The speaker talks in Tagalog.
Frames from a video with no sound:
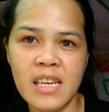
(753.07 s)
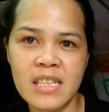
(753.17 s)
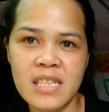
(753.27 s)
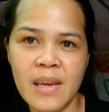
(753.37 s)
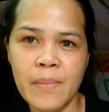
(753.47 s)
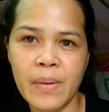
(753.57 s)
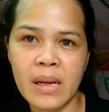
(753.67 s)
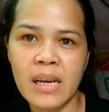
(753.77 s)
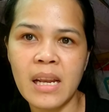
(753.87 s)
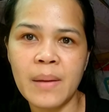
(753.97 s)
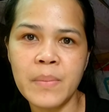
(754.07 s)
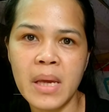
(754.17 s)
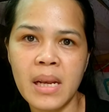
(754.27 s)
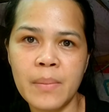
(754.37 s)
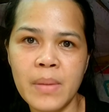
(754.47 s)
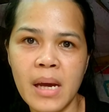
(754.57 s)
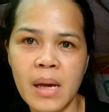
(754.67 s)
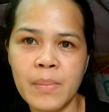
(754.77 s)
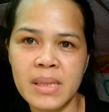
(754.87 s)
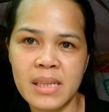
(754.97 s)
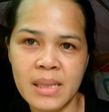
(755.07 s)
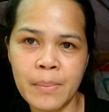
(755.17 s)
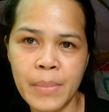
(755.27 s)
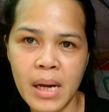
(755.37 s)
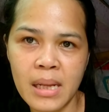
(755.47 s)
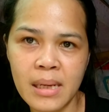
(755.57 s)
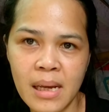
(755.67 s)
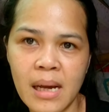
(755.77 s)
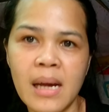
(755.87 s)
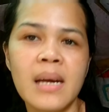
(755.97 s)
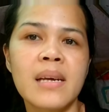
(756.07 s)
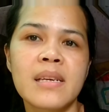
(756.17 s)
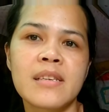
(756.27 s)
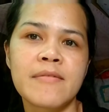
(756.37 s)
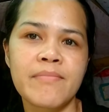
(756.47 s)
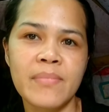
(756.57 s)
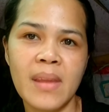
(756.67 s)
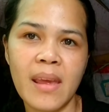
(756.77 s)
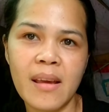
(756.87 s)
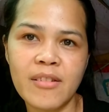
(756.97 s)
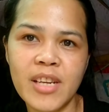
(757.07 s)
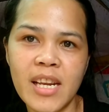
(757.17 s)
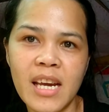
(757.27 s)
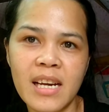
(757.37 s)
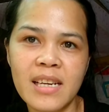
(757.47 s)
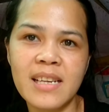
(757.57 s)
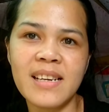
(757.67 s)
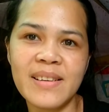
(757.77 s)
Kasi pag lalamya-lamya ka, matatambakan ka, ikaw din ang